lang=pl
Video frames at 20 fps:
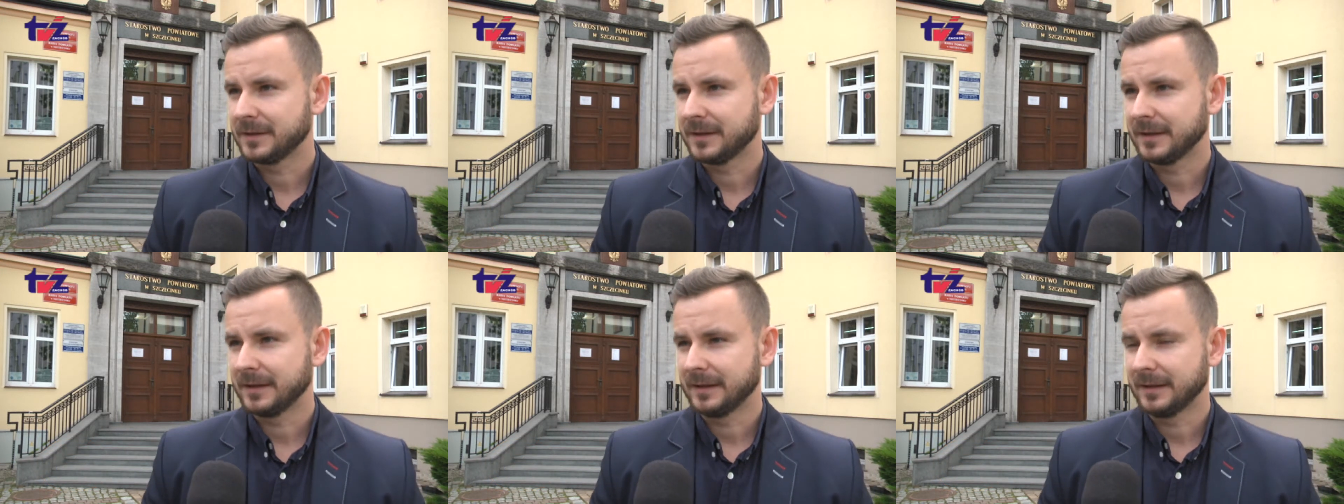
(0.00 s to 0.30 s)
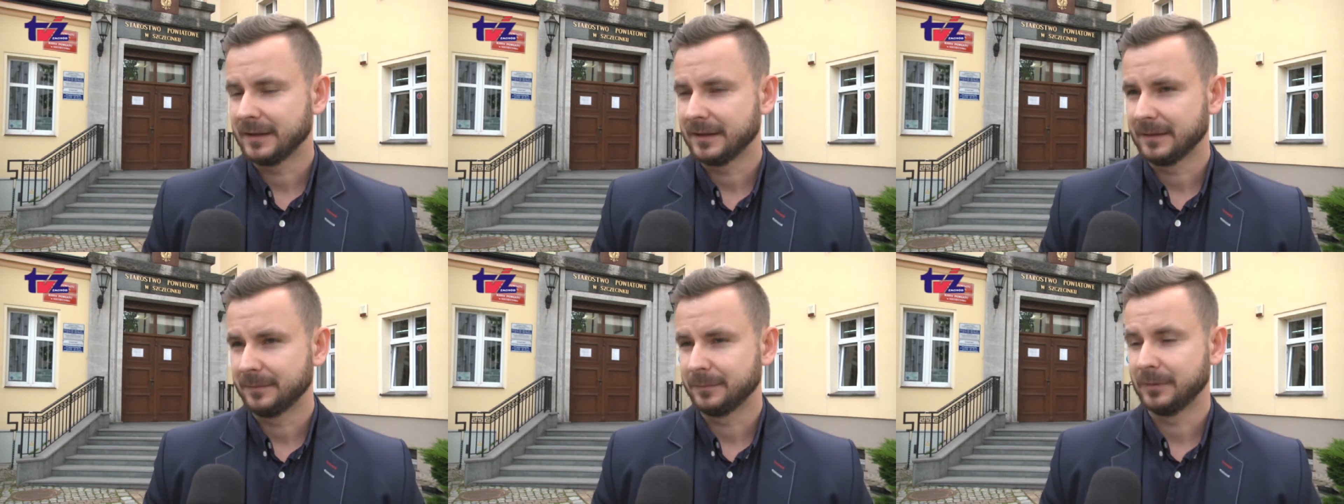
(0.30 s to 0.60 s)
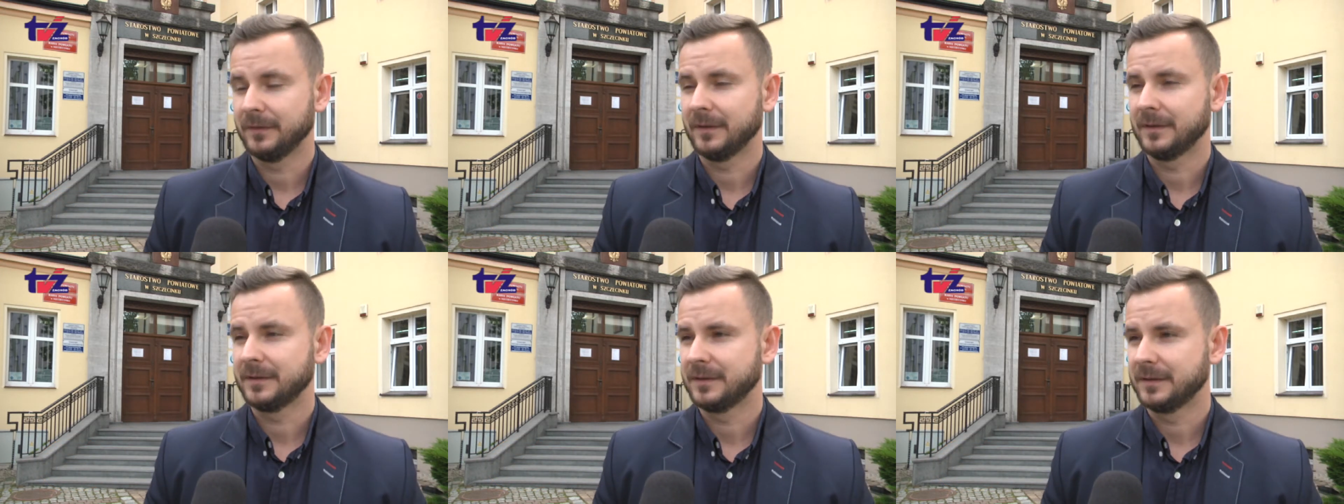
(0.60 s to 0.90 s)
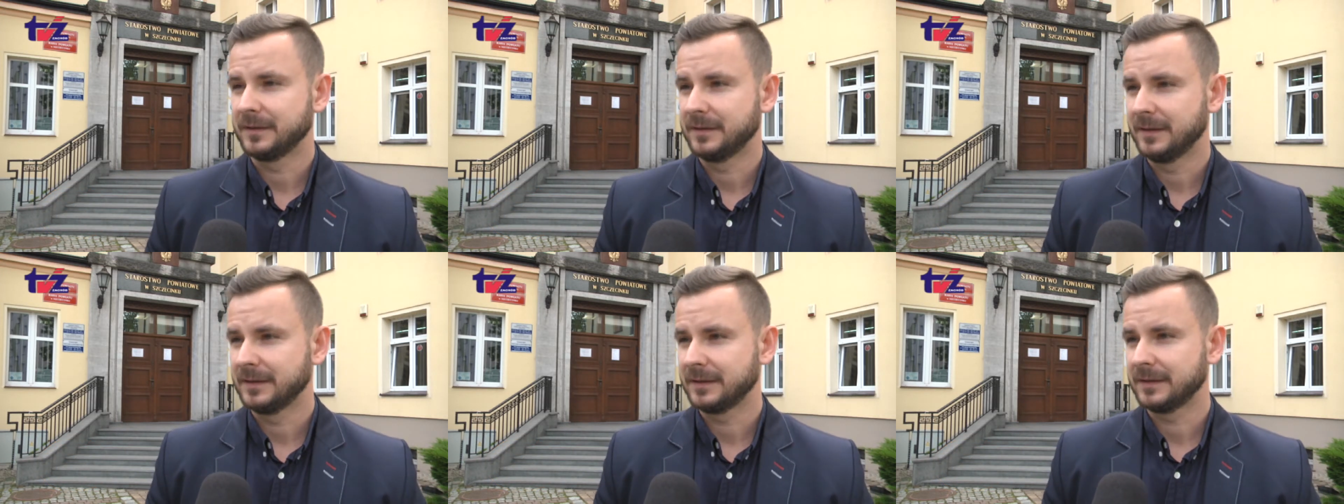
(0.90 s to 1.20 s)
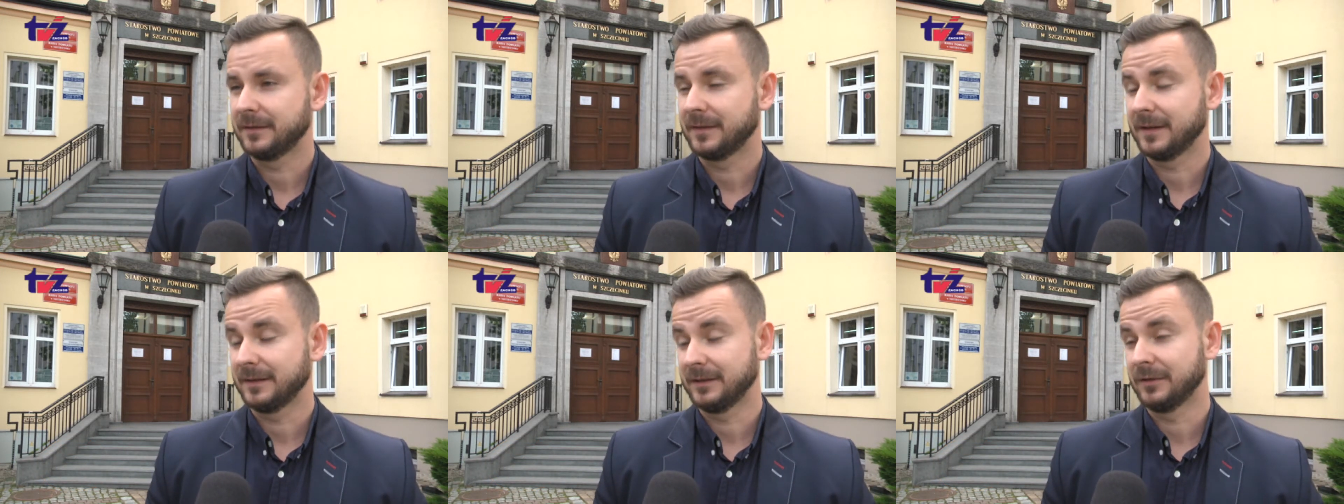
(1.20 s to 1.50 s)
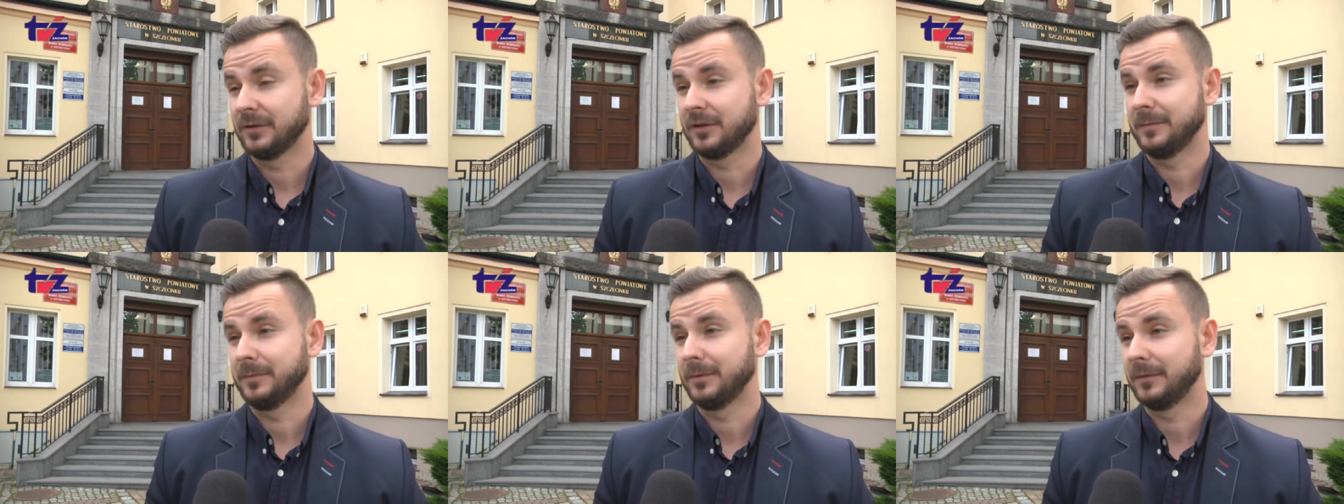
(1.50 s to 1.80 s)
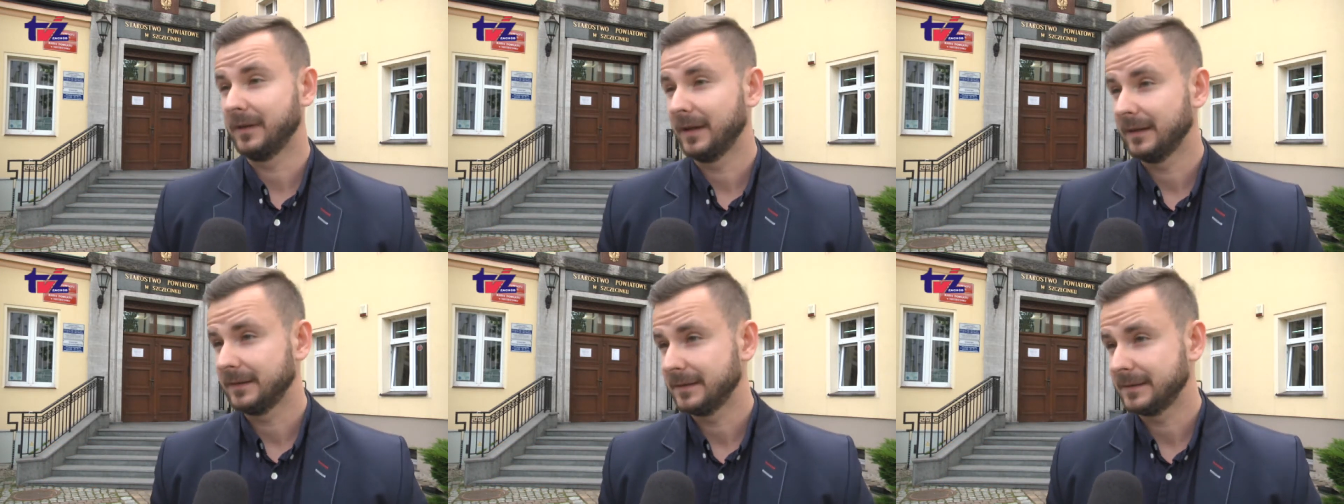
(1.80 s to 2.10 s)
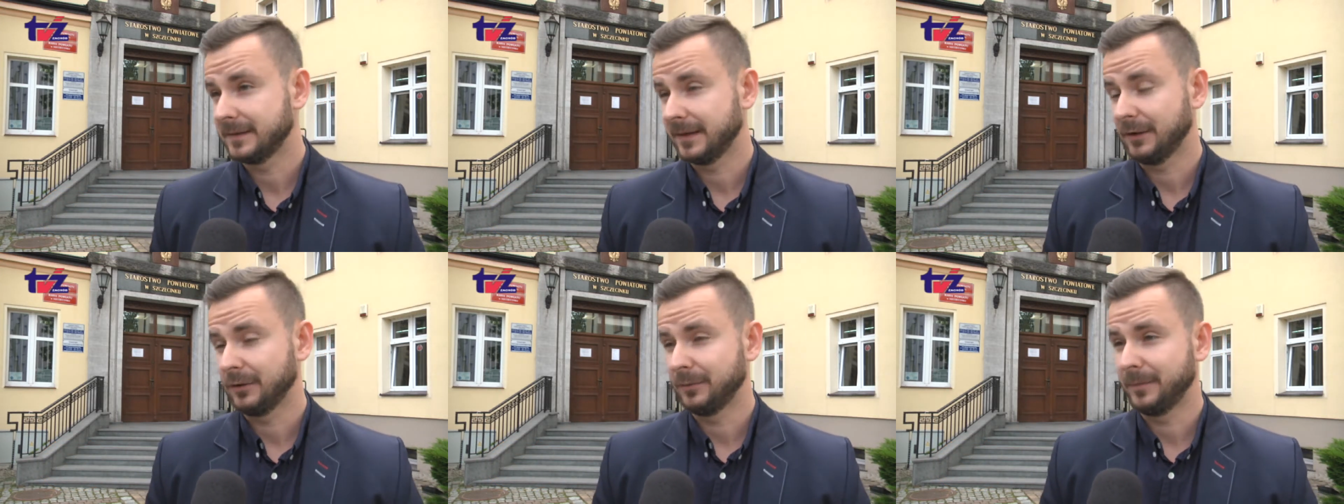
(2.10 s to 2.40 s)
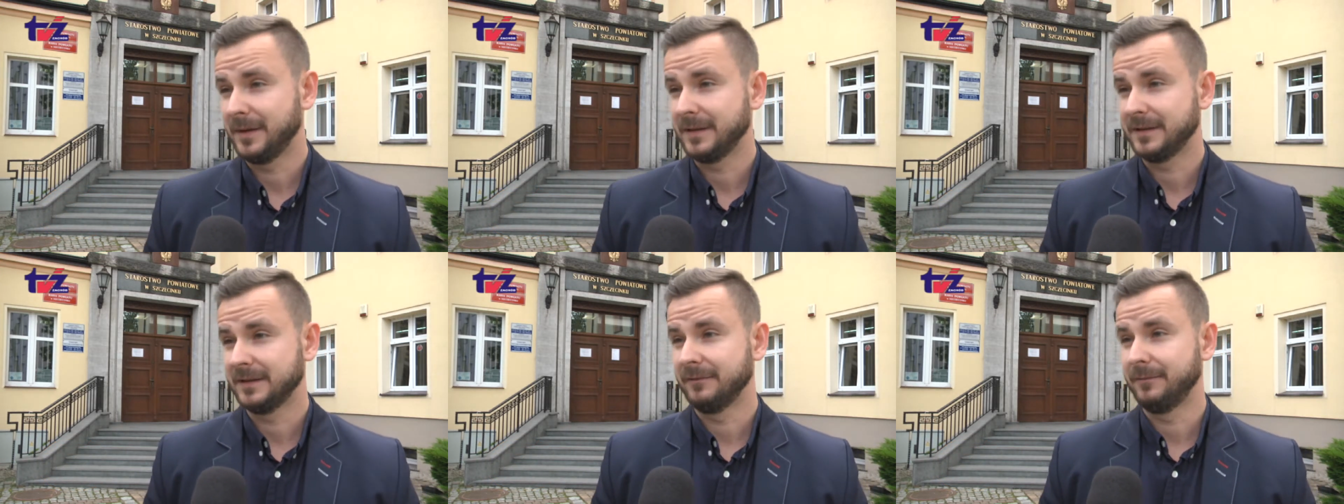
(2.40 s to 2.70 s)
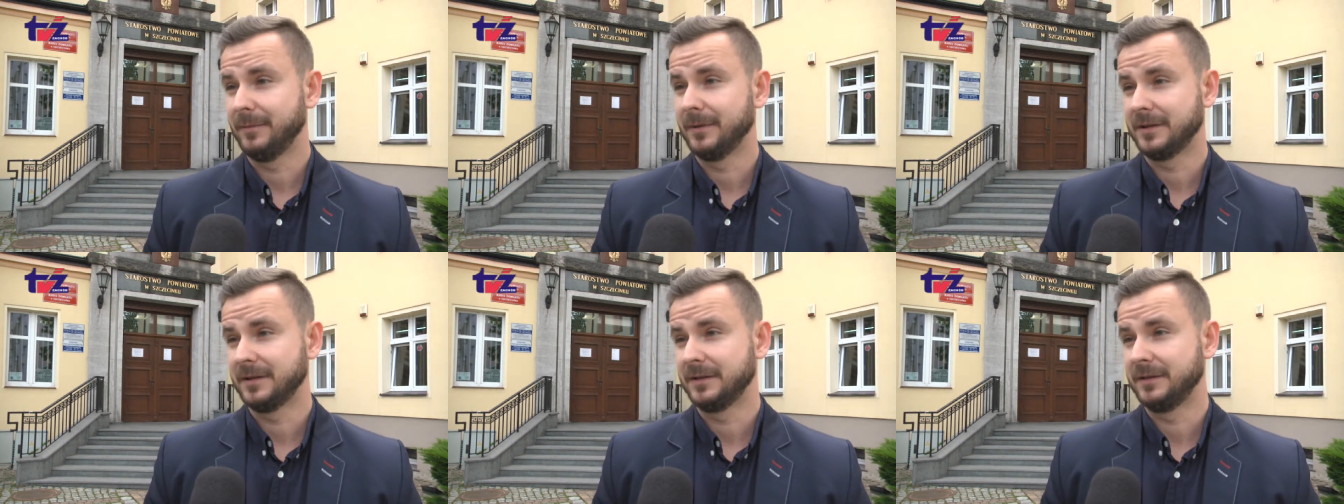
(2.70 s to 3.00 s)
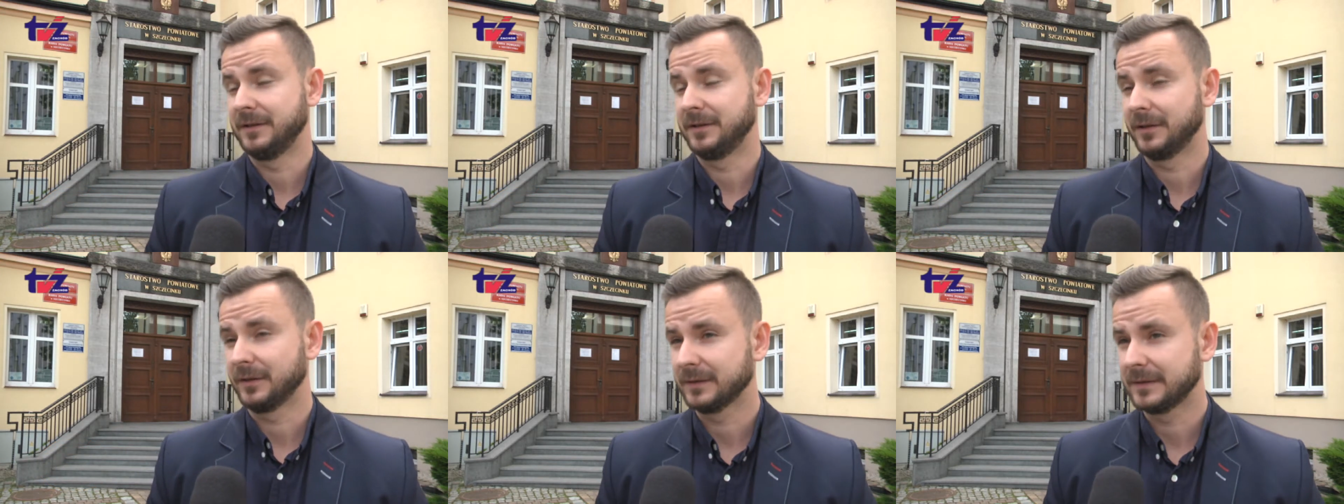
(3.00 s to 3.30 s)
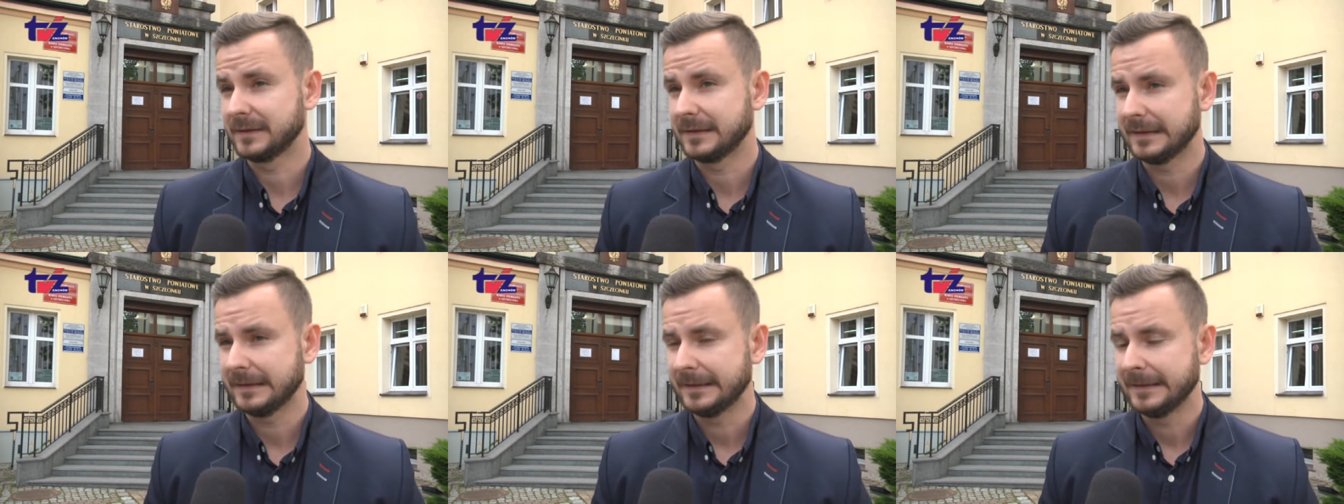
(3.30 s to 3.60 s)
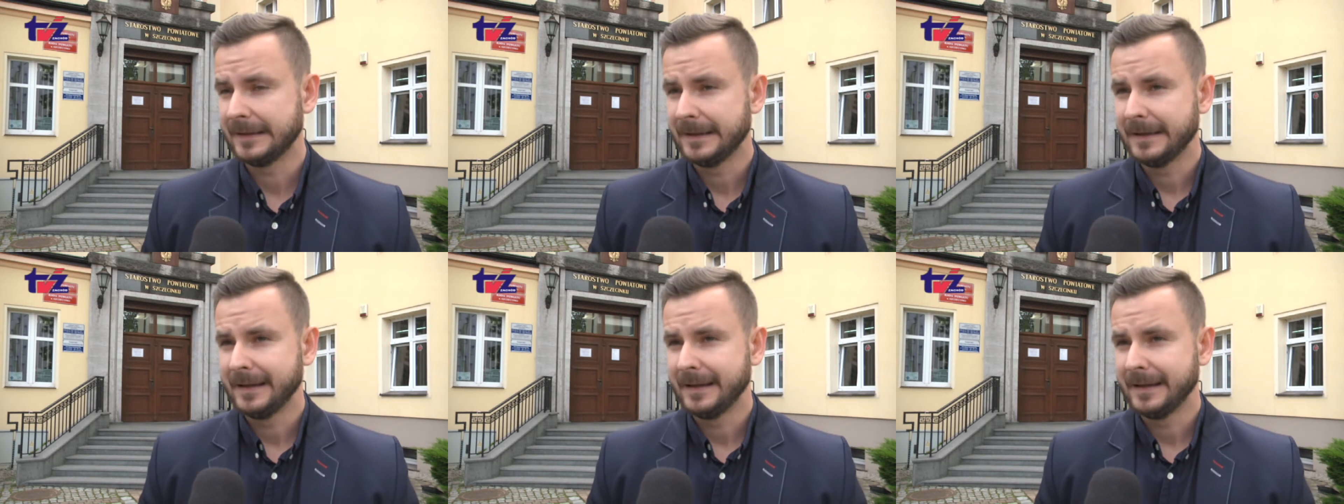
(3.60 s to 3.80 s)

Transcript: że powiat szczecinecki w kategorii powiaty zajął miejsce w pierwszej dziesiątce.